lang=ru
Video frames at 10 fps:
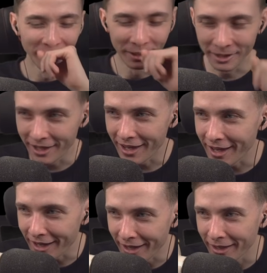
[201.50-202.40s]

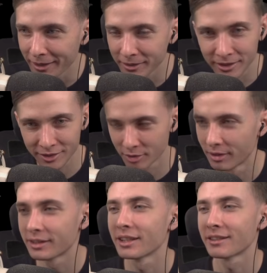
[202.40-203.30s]
Я, э, это шо,
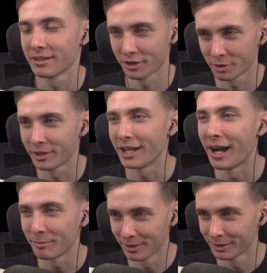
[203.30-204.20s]
это если шо,
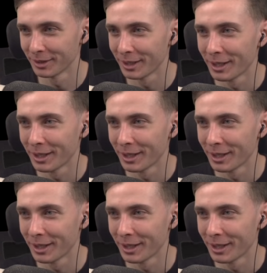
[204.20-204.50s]
я был.